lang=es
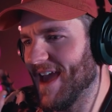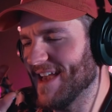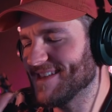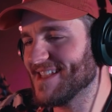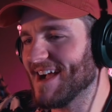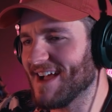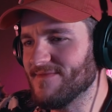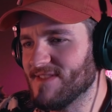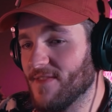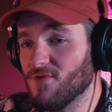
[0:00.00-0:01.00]
está
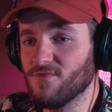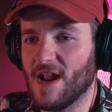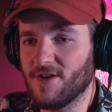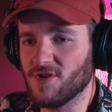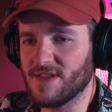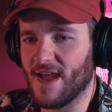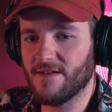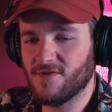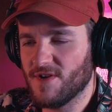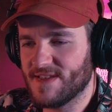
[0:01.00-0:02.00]
cantando una nota,
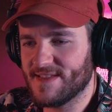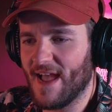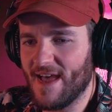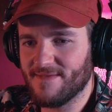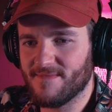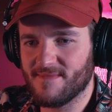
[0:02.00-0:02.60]
no está